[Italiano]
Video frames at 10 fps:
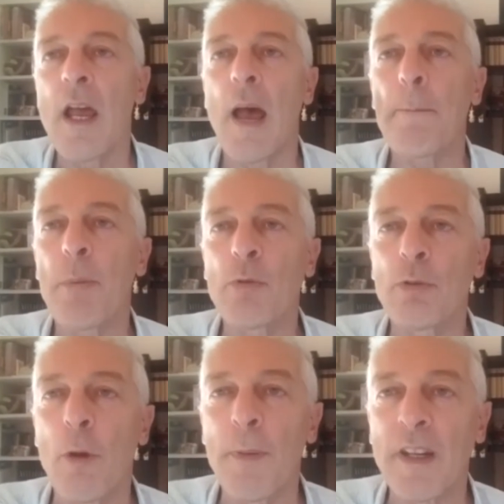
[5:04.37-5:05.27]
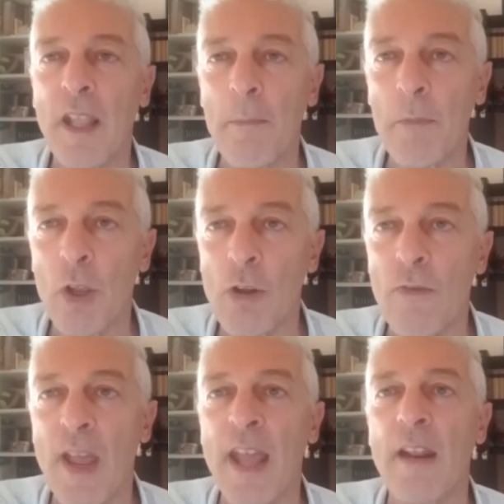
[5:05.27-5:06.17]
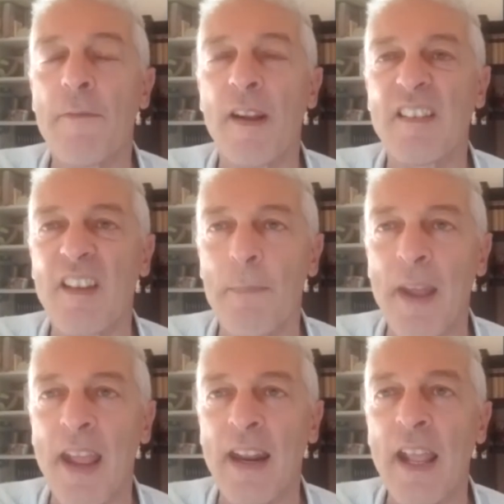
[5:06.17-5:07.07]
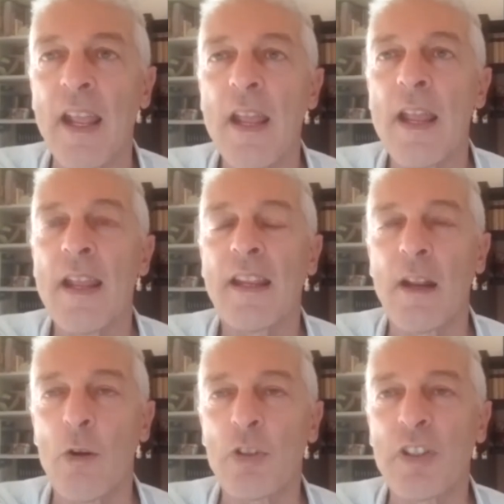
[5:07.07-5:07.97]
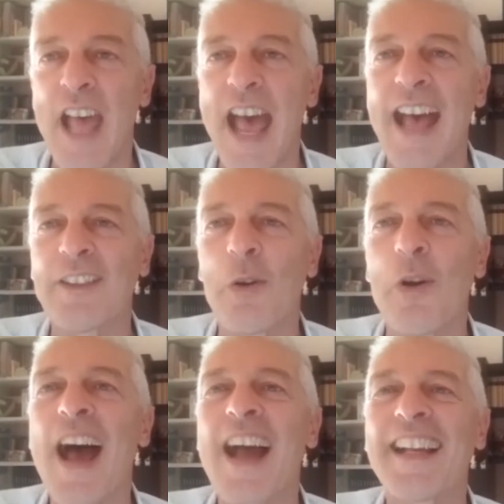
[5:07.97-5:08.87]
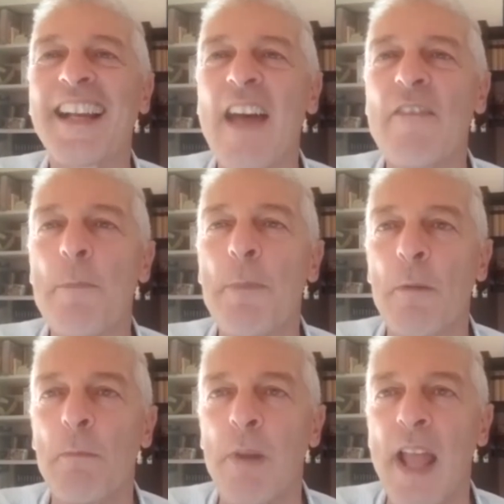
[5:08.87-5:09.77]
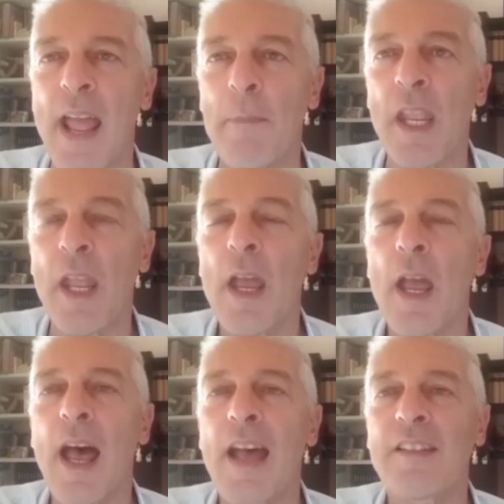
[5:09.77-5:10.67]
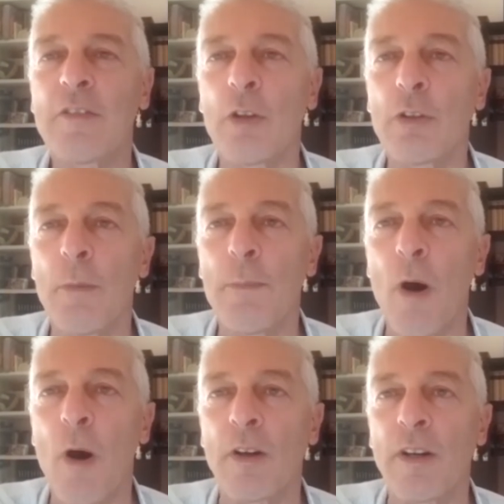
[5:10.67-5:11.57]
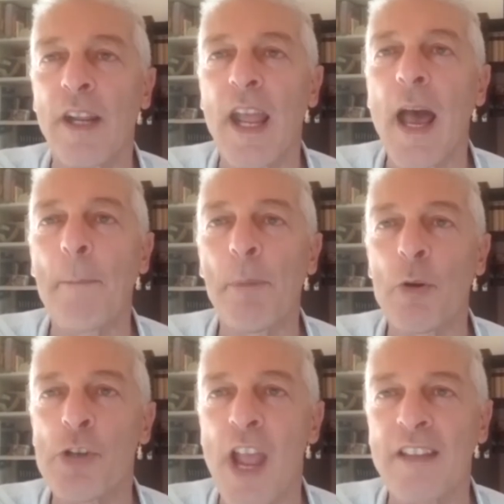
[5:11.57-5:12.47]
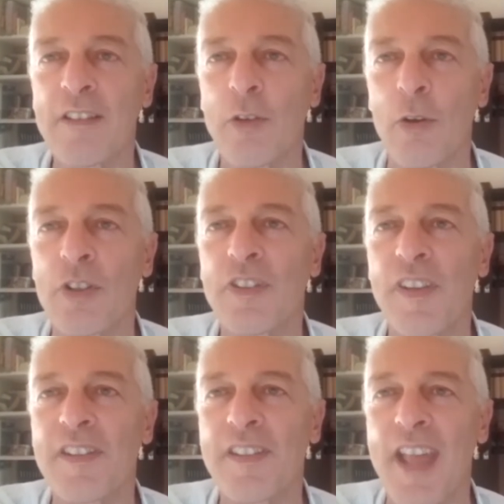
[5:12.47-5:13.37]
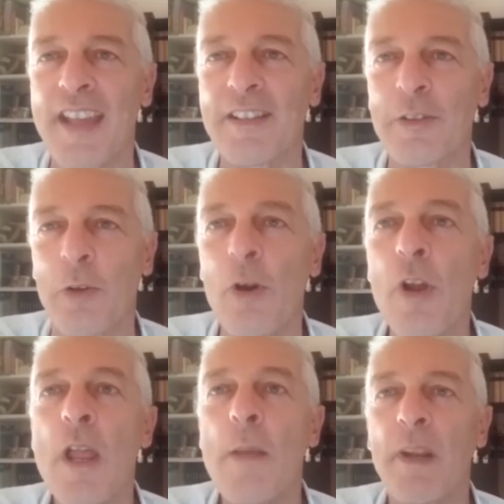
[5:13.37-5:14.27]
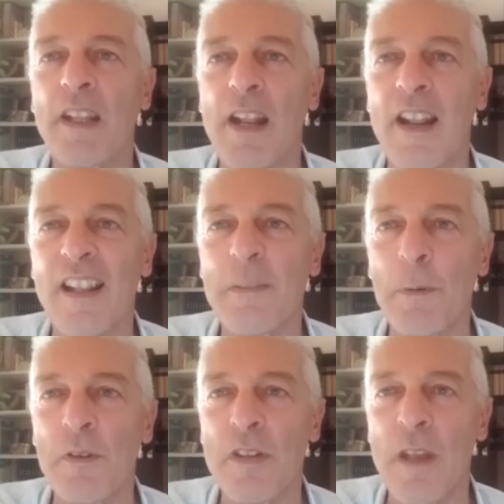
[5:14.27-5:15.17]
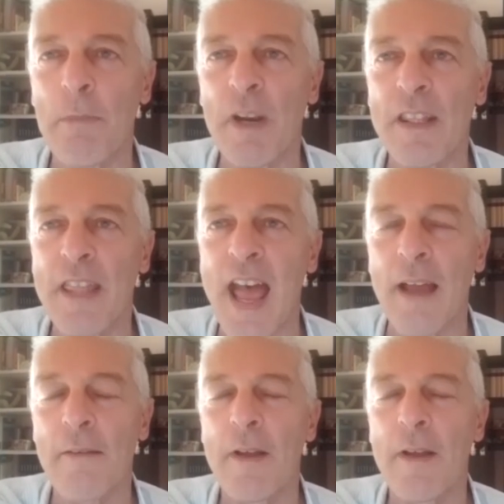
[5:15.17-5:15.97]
appunto perché è mio dovere far sapere che lo Stato ha gravi problemi a sottoporre a processo se stesso, perché le responsabilità